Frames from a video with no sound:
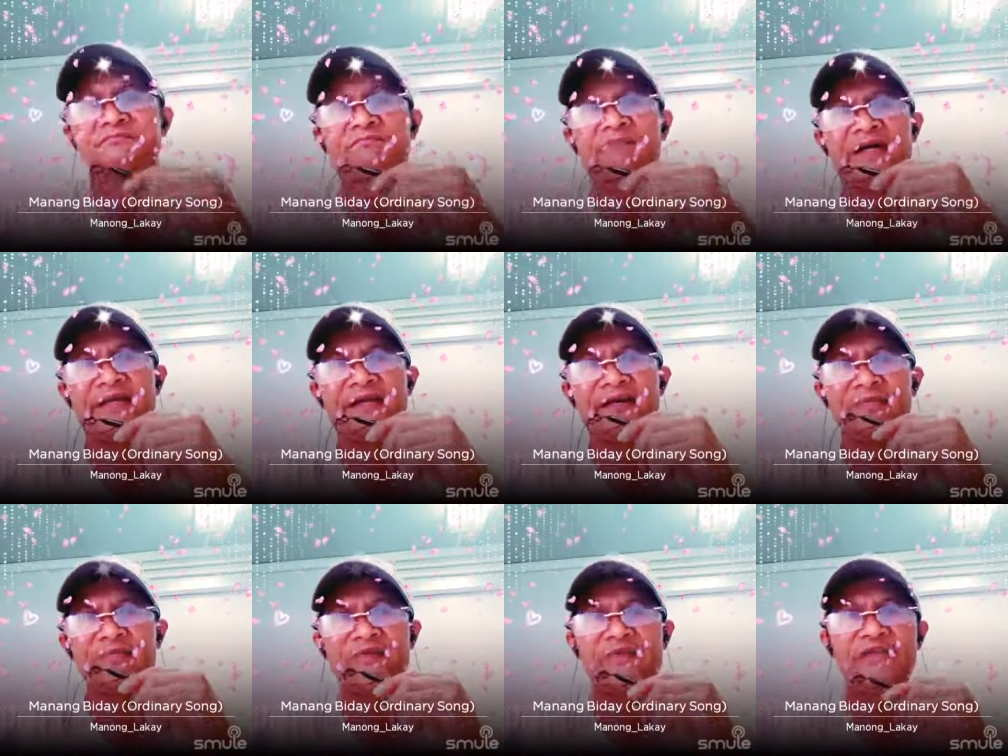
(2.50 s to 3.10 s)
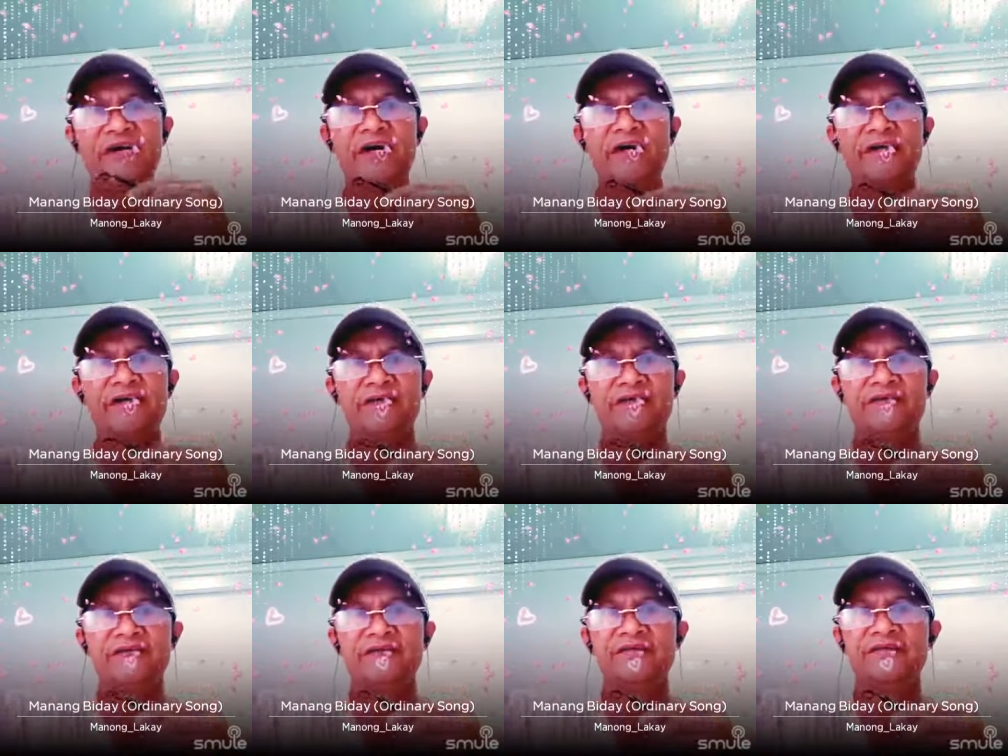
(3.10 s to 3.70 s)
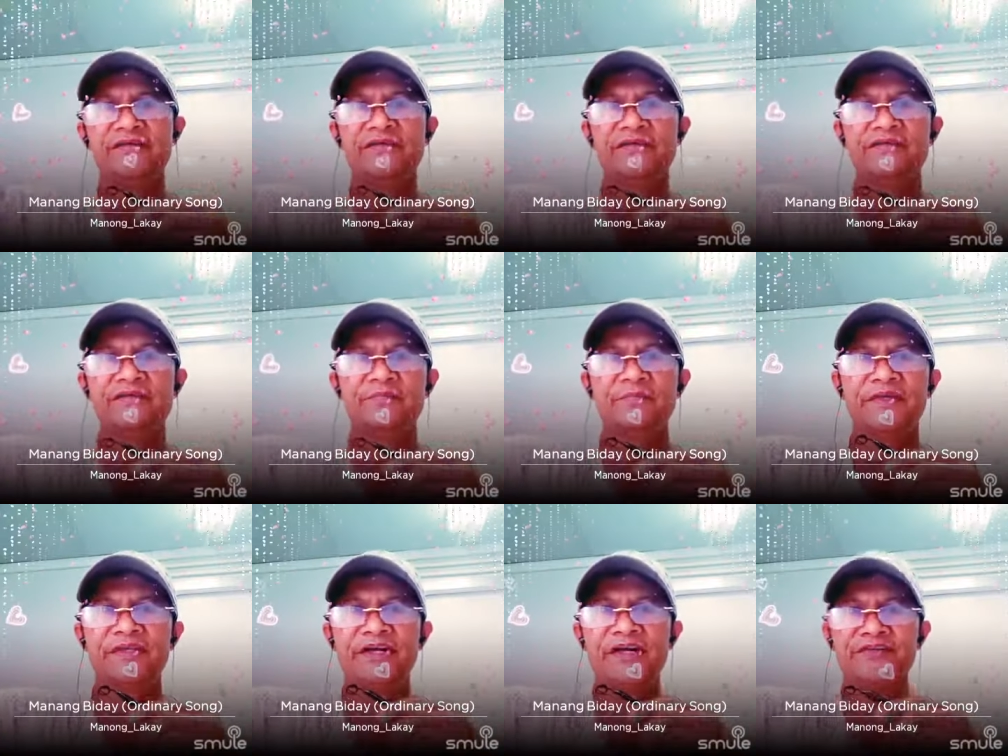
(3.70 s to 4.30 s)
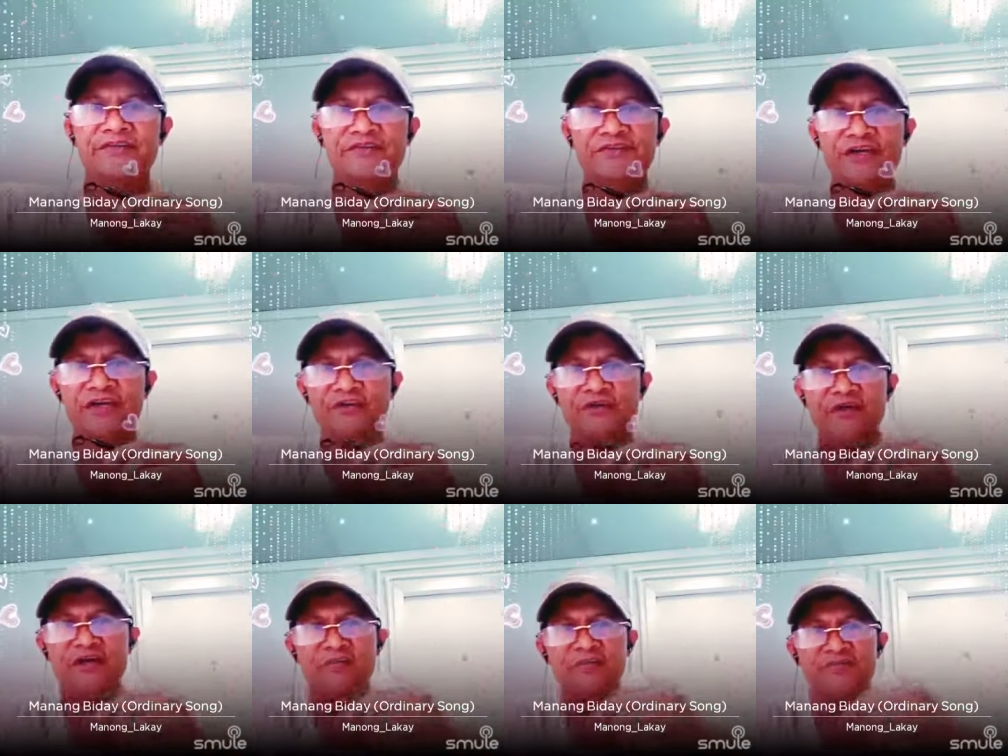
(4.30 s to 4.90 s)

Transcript: Manang biday, padasan tayo